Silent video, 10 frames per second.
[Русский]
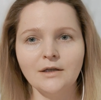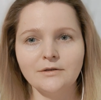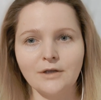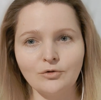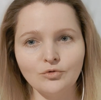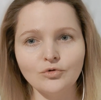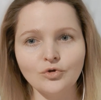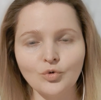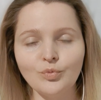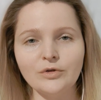такую
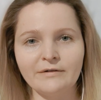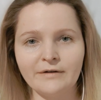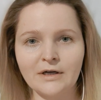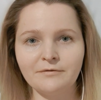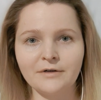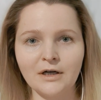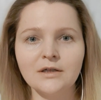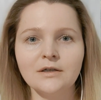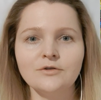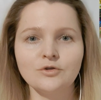группу товаров,
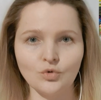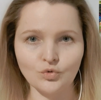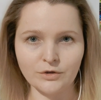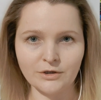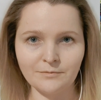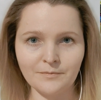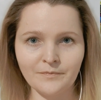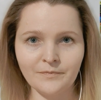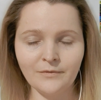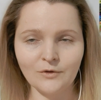как соусы.
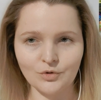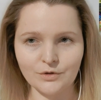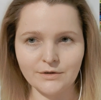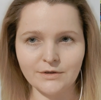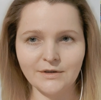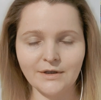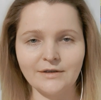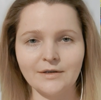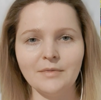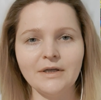То есть
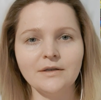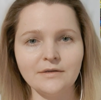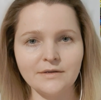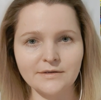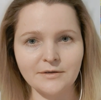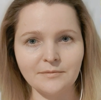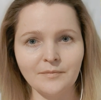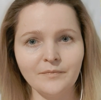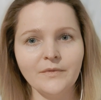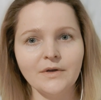это майонезы,
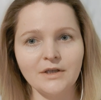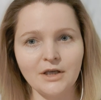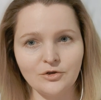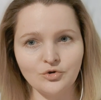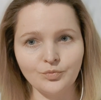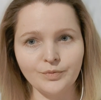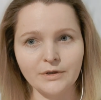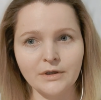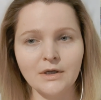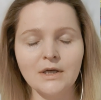
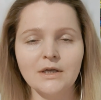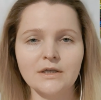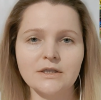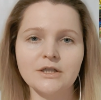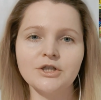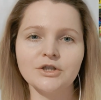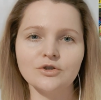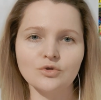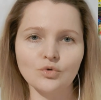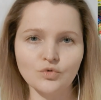кетчупы, различные
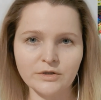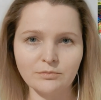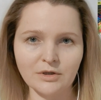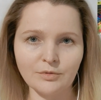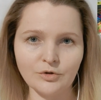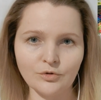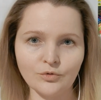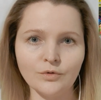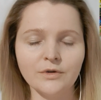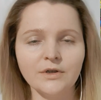соусы
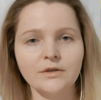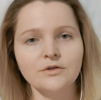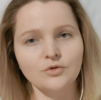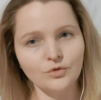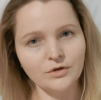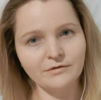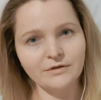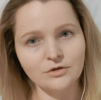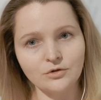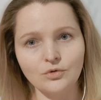барбекю,
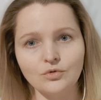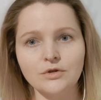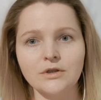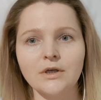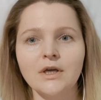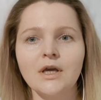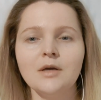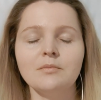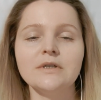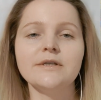соевые соусы,
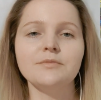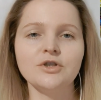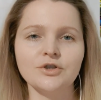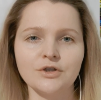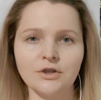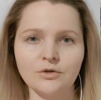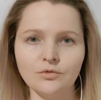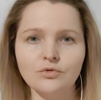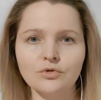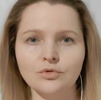бальзамический
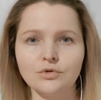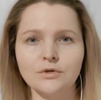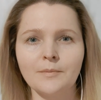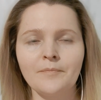уксус,